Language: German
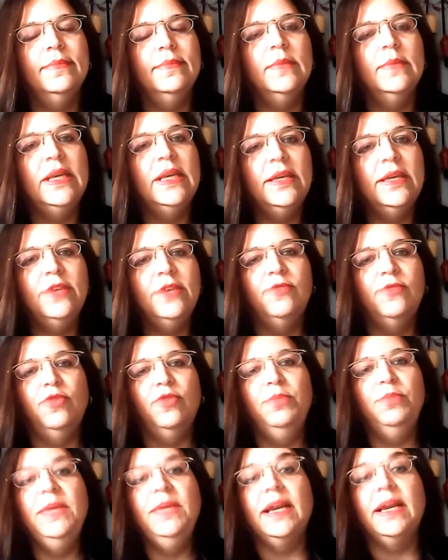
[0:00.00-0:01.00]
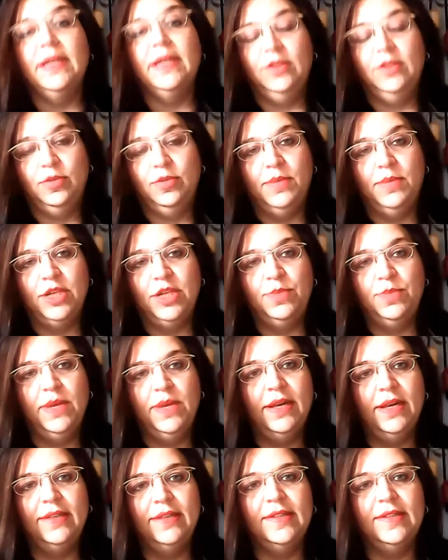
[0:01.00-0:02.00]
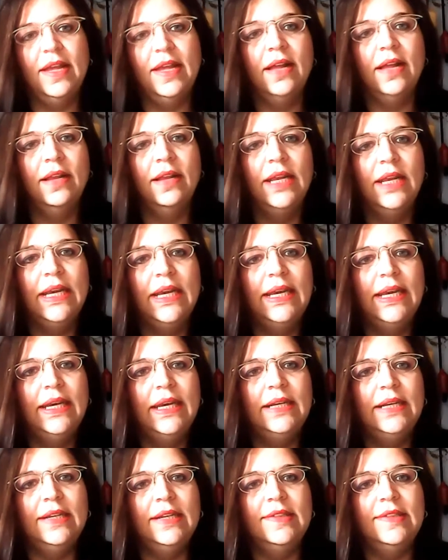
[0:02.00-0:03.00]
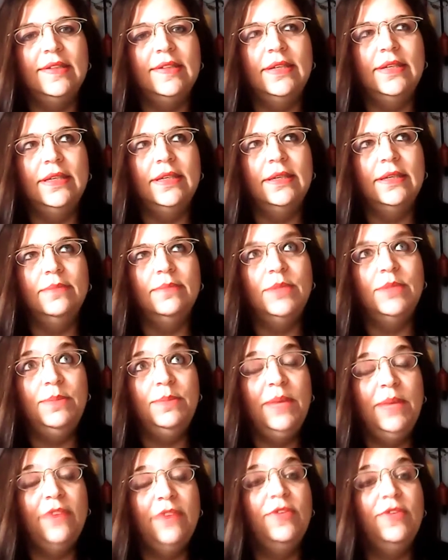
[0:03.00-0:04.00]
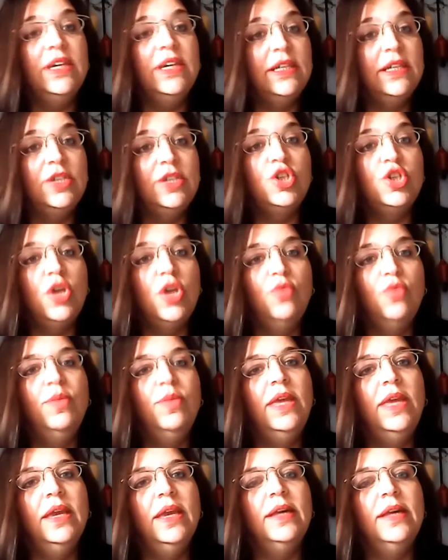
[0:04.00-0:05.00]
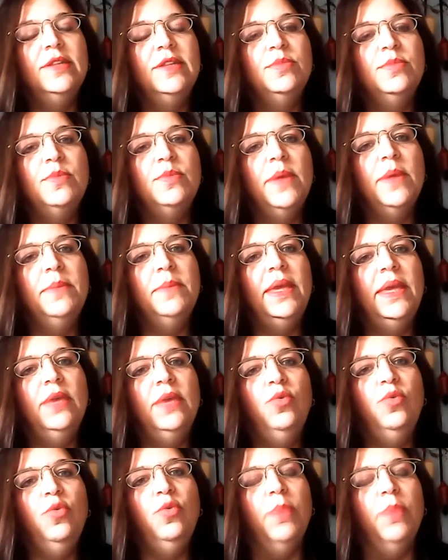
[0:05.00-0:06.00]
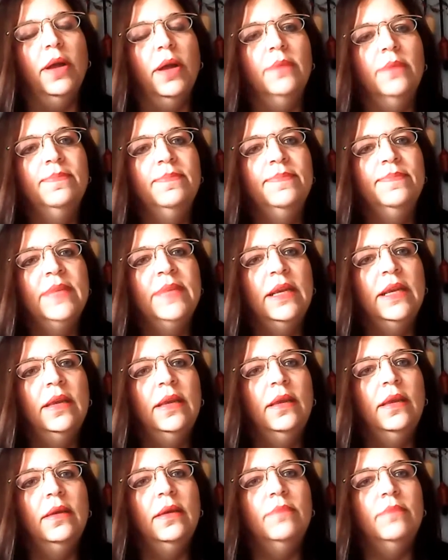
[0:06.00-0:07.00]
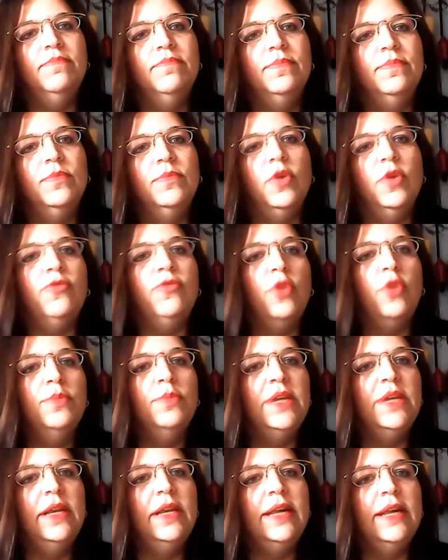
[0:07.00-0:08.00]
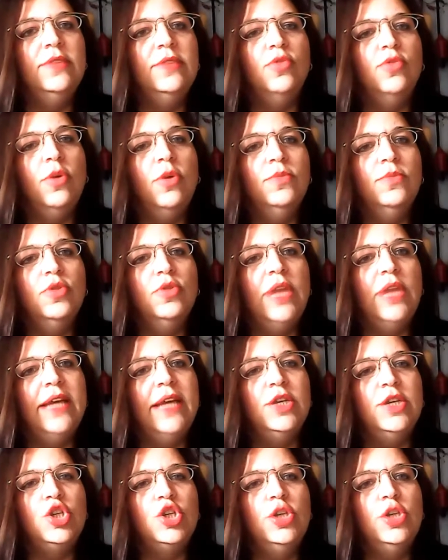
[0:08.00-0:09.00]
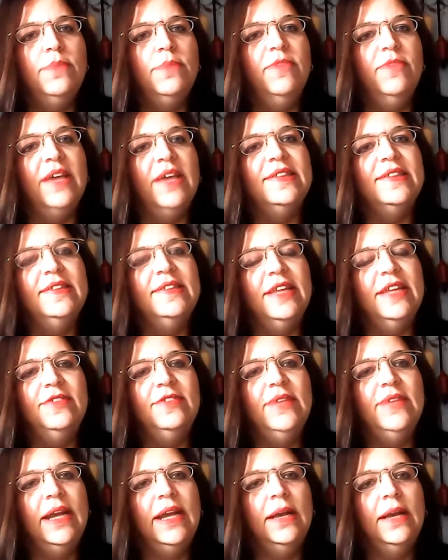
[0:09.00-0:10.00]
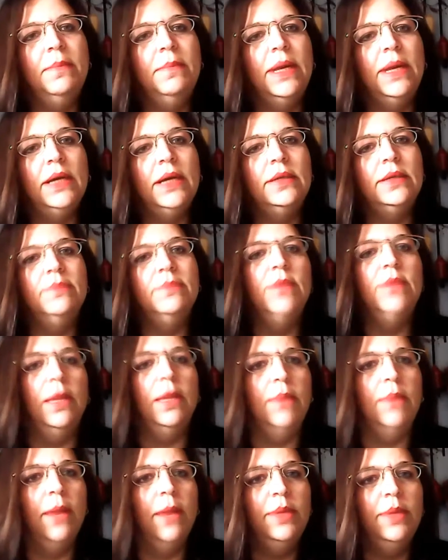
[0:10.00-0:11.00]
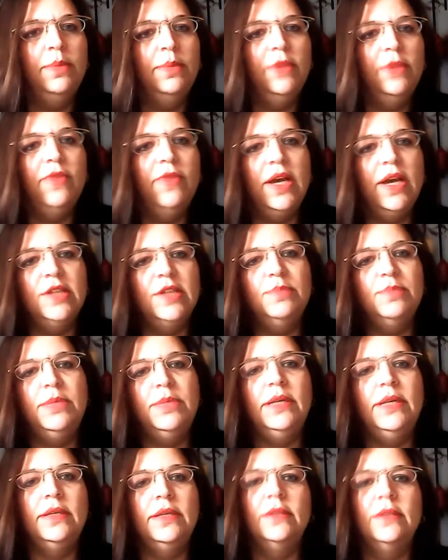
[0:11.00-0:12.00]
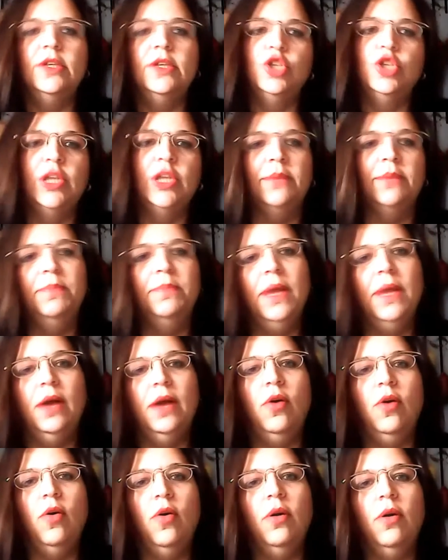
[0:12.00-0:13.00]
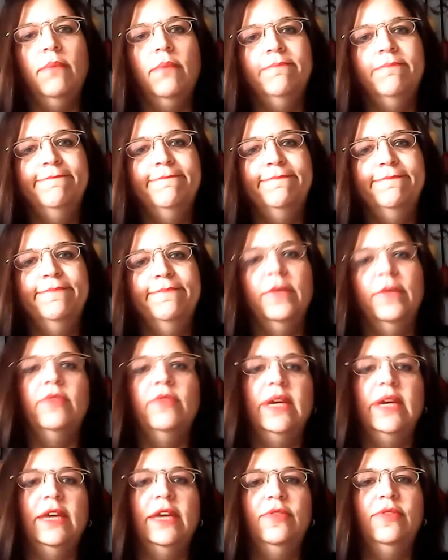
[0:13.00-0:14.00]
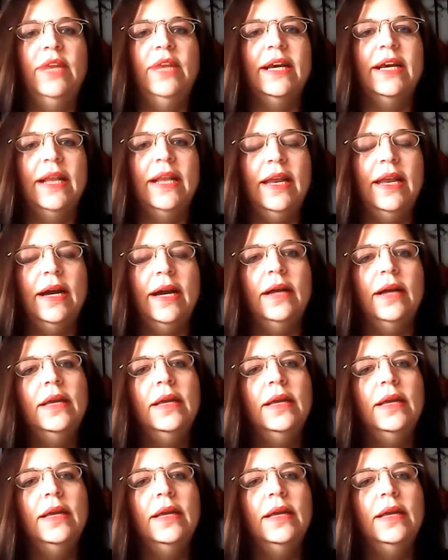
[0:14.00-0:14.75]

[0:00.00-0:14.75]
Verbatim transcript: Ich von mir kann zum Beispiel halt sagen, dass ich mit mir viel kritischer umgehe als mit meinem Gegenüber. Oft kommt dann halt kommen so kleine Stimmen, wie hast du das wieder gemacht? Eben habe ich mich verhaspelt, das stinkt mir auch, hm, war ja wieder klar.